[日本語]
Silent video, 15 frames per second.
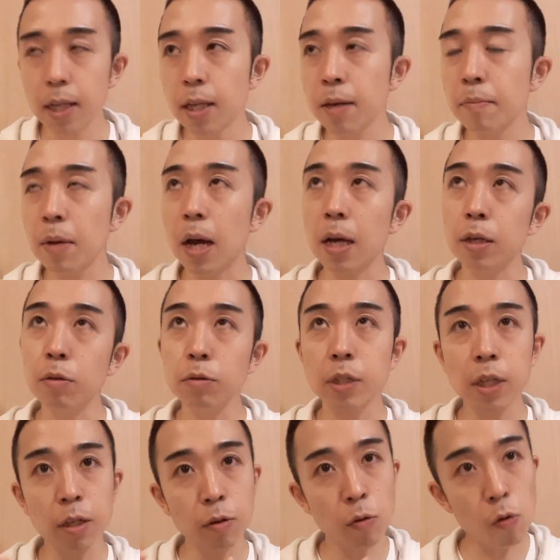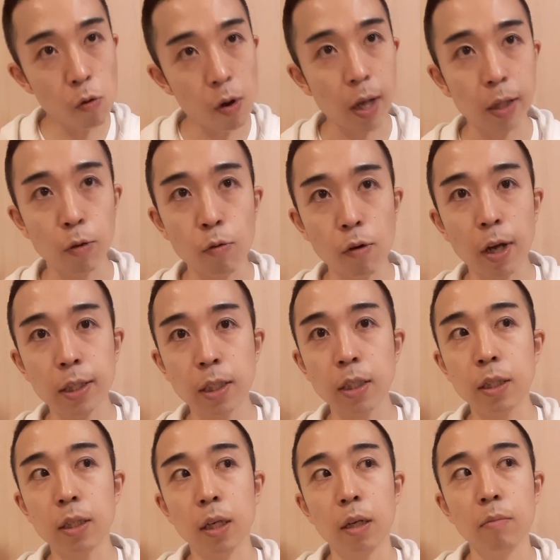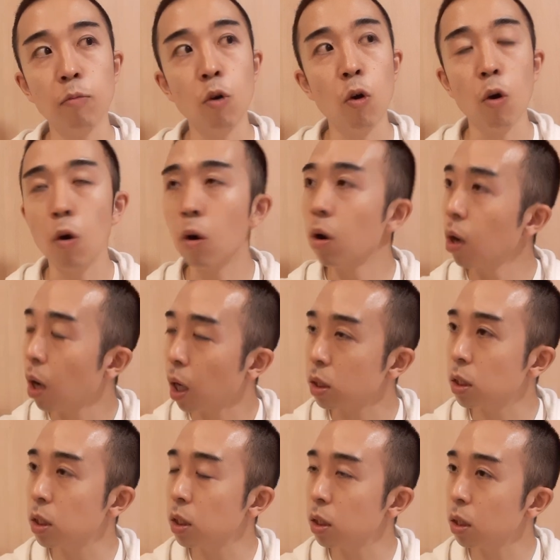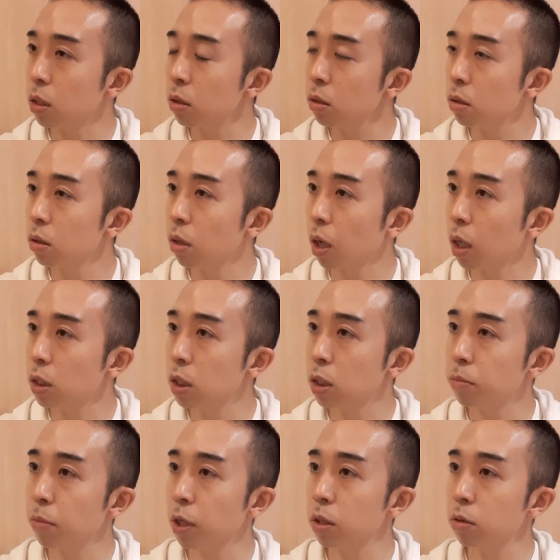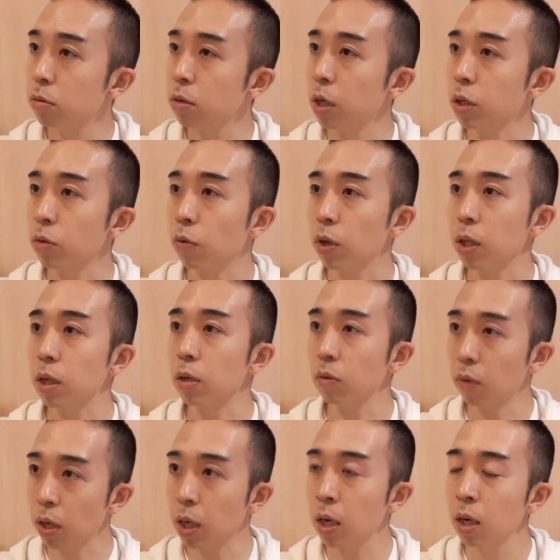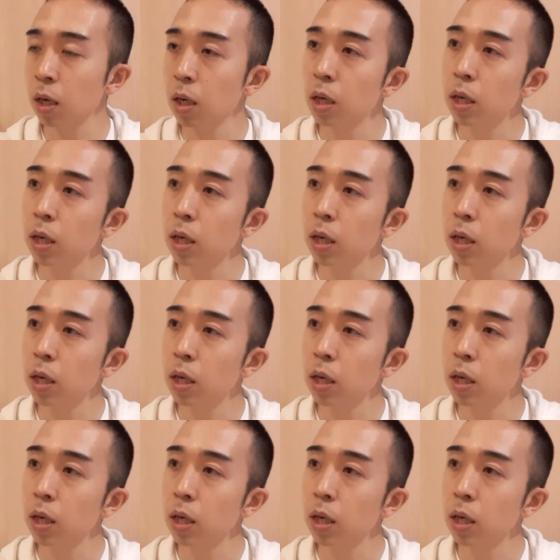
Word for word: で、まあ、予選の方は動画審査でも、8、え ?8 末ぐらいに終わってるのかな。